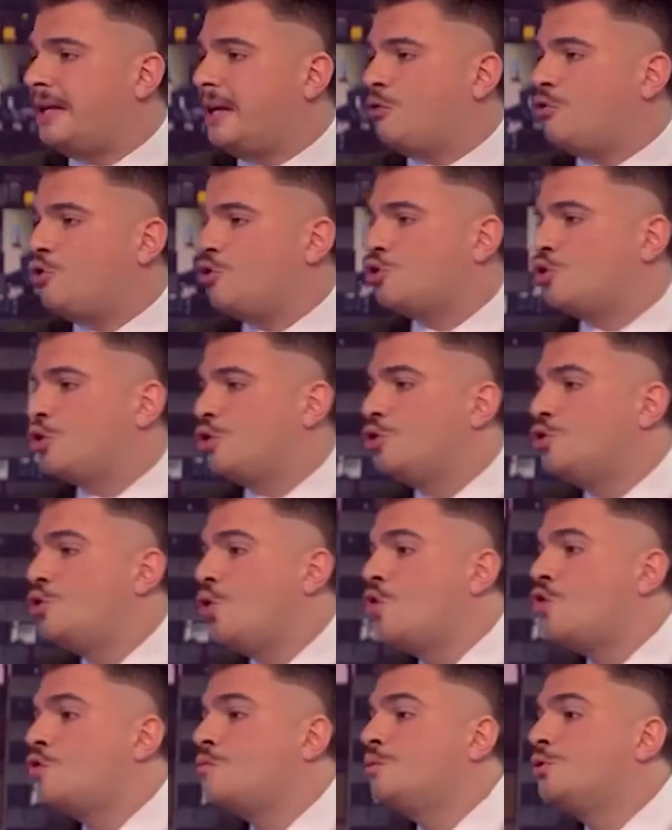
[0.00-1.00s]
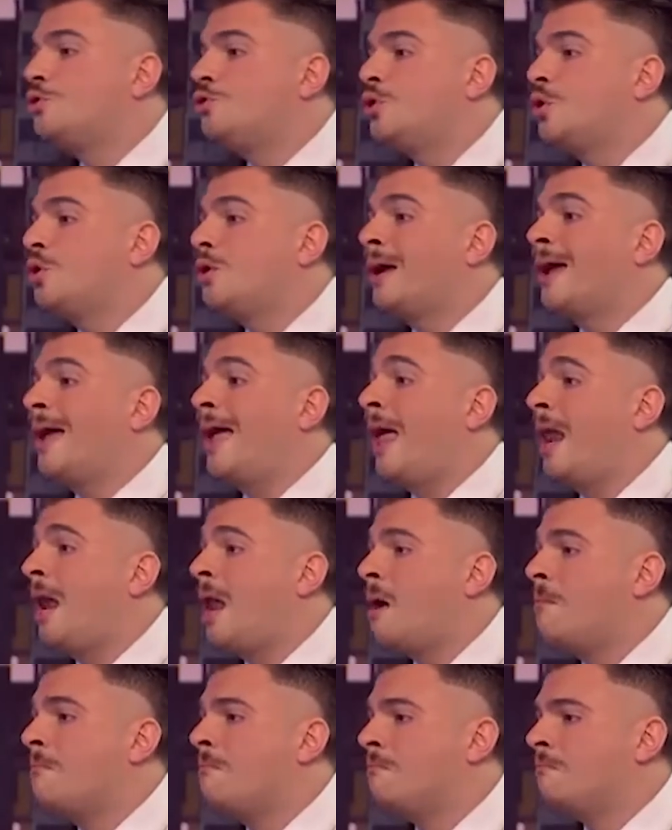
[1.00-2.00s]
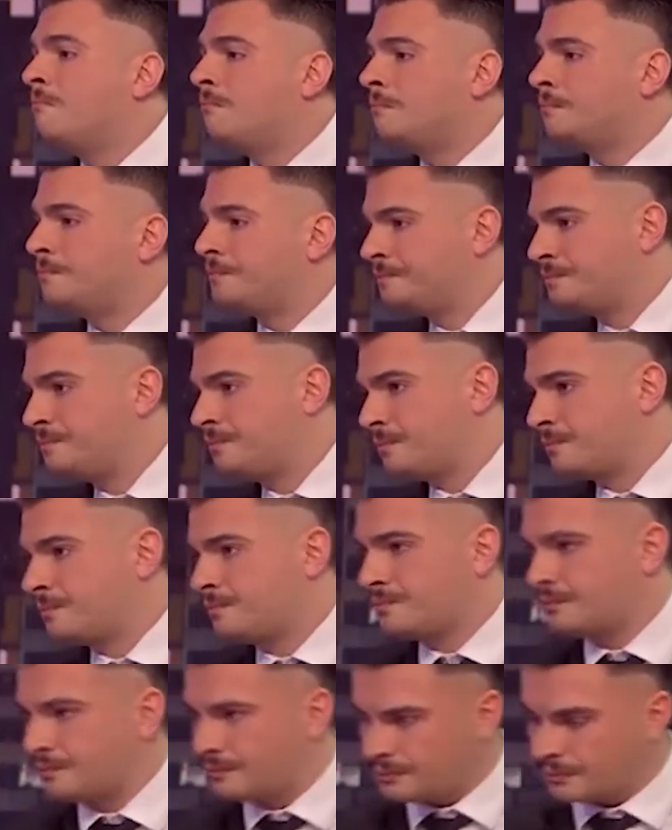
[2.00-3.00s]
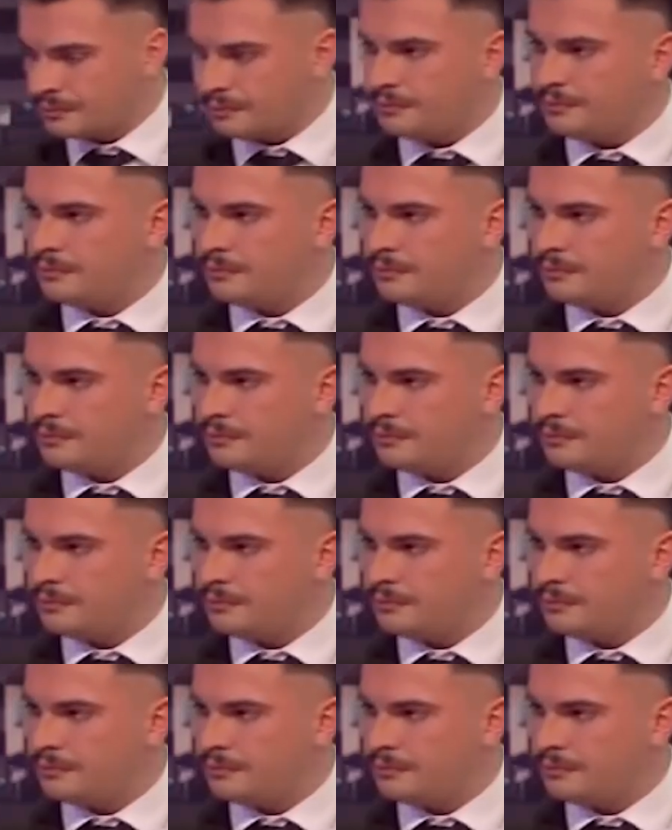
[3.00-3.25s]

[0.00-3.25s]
gözün yok mu diyor halam. Yani tabii